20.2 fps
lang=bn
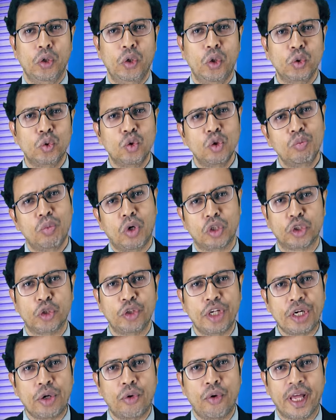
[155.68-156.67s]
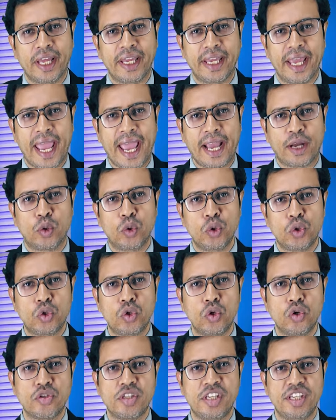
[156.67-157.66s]
নতুন বছরের গোড়ায় একগুচ্ছ
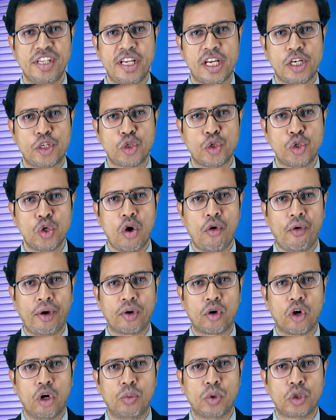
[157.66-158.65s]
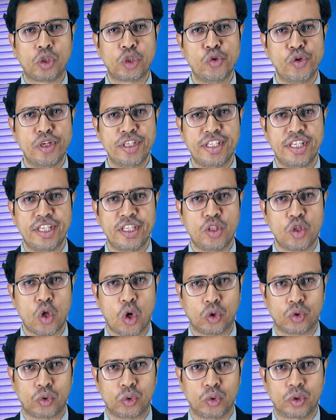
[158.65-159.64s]
সিরিয়াল শুরু হওয়ার খবর শুনেছেন
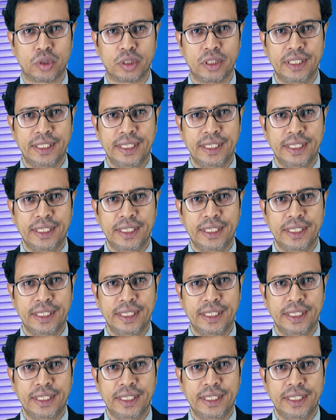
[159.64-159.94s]
দর্শক